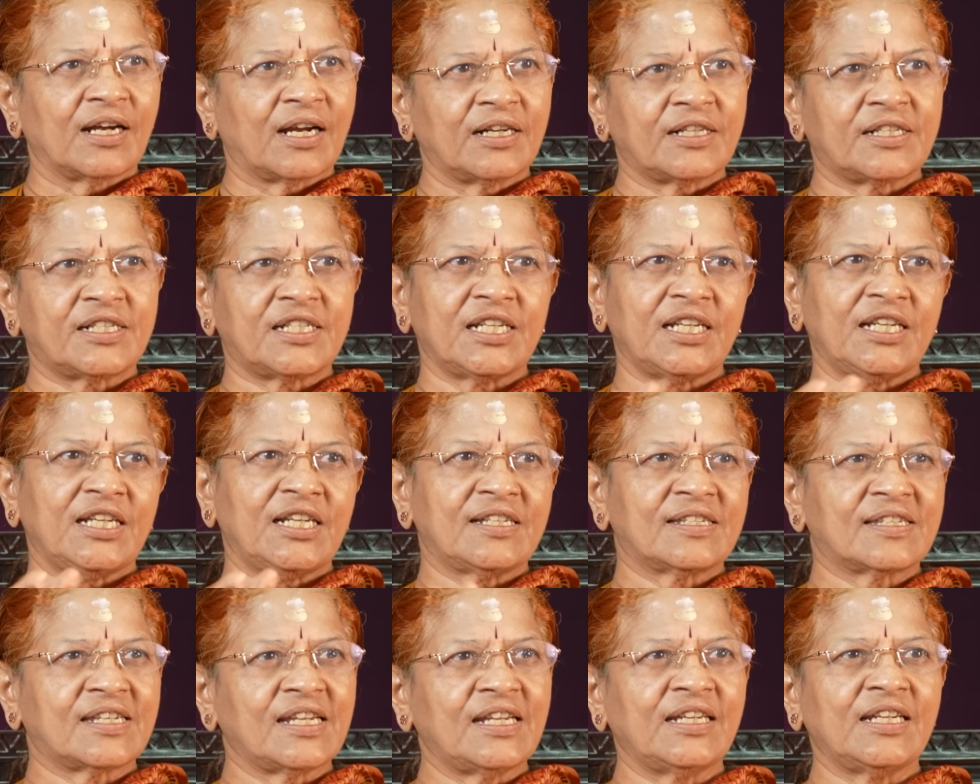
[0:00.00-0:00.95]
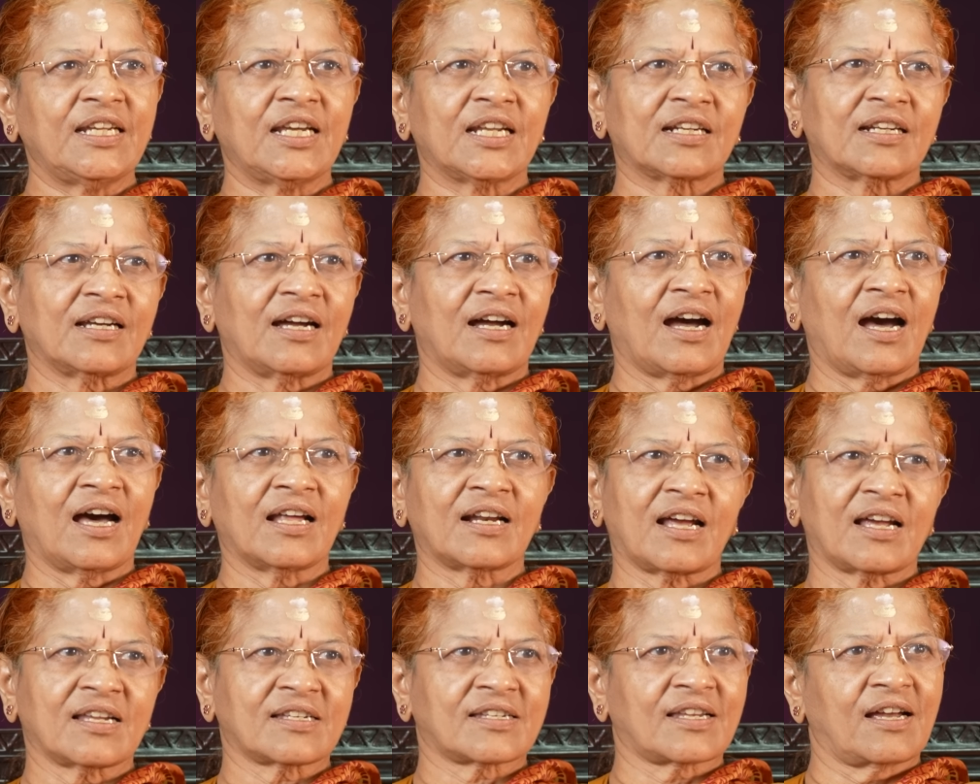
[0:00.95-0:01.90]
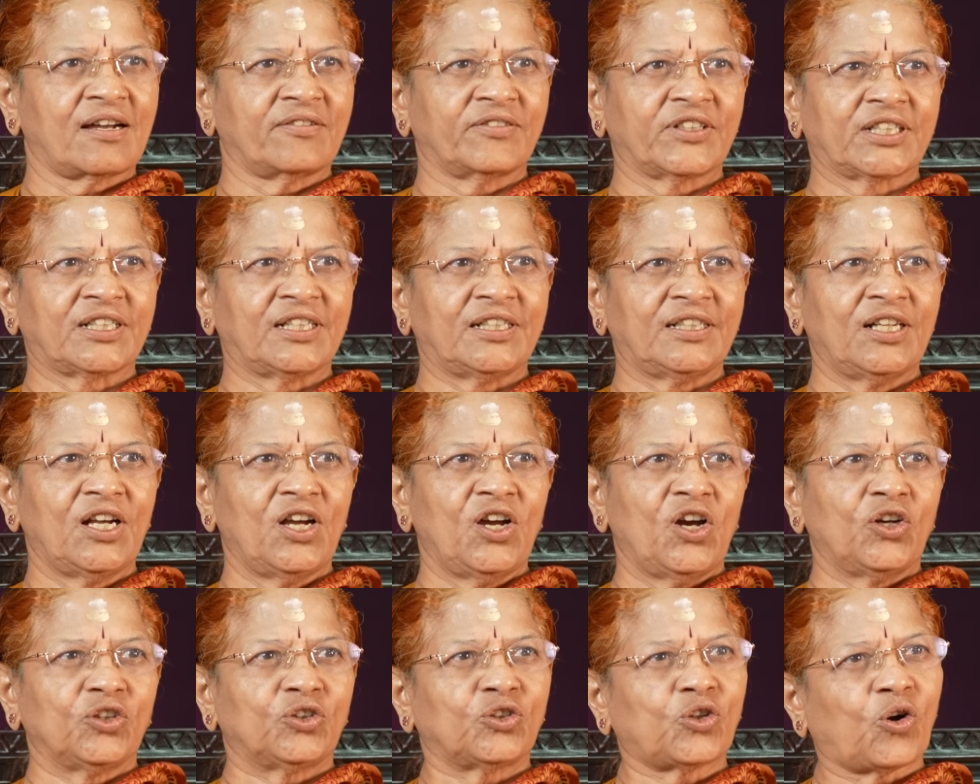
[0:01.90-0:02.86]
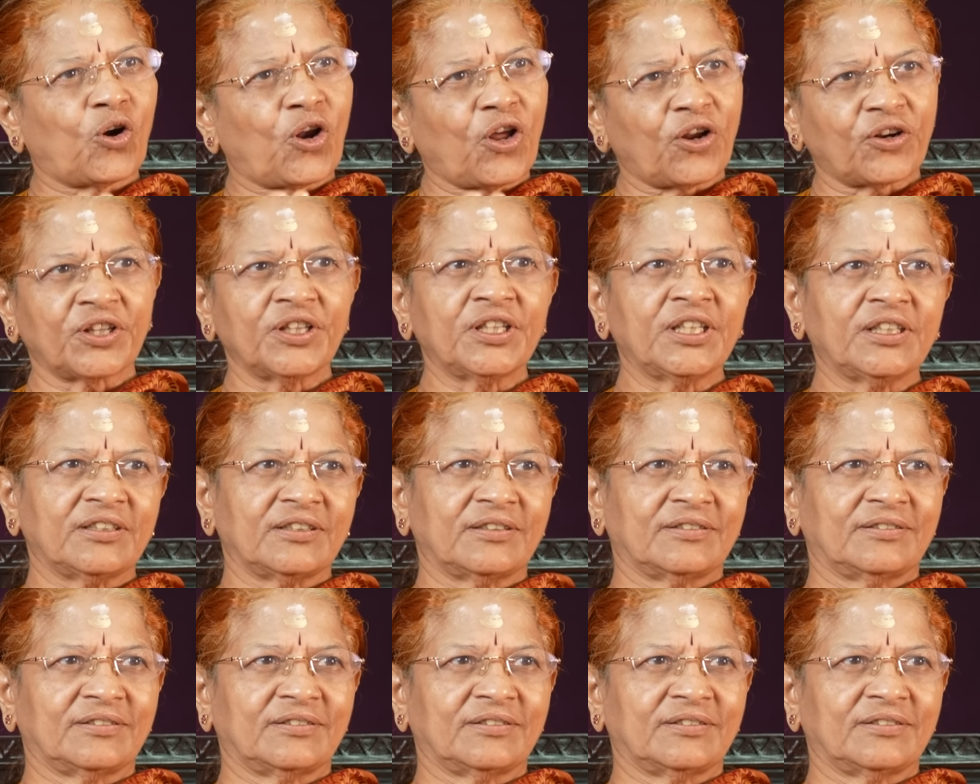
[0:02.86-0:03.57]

கட்சி சீனியர் ஆர் ஆசா அவர்கள் தொடர்ந்து